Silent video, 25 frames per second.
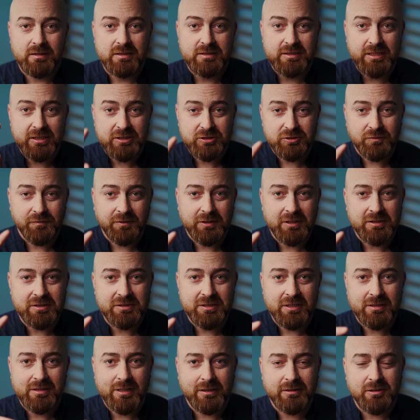Chcesz dowiedzieć
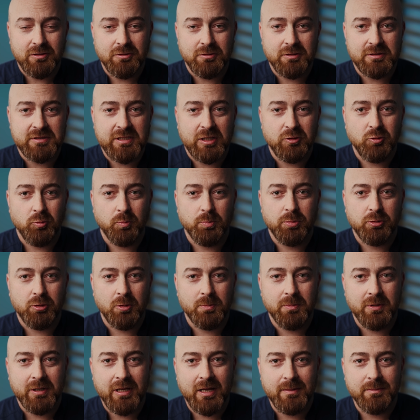się, jakiego rodzaju
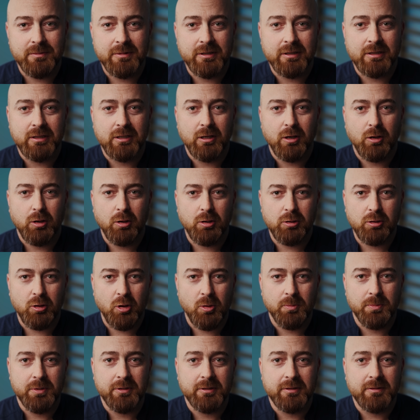problemy,
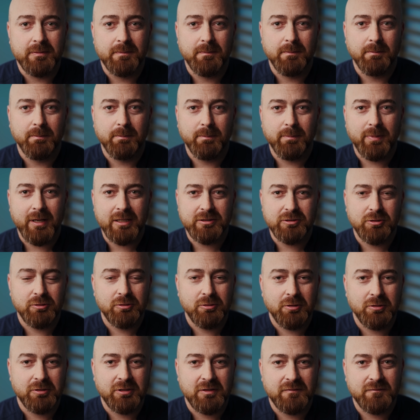choroby,
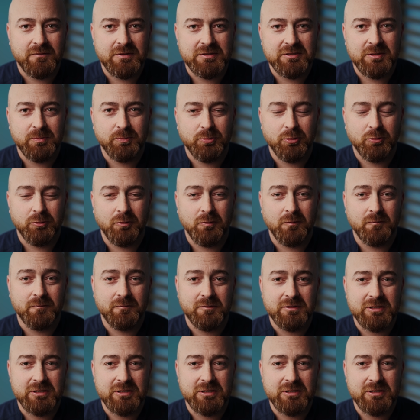patologie występują w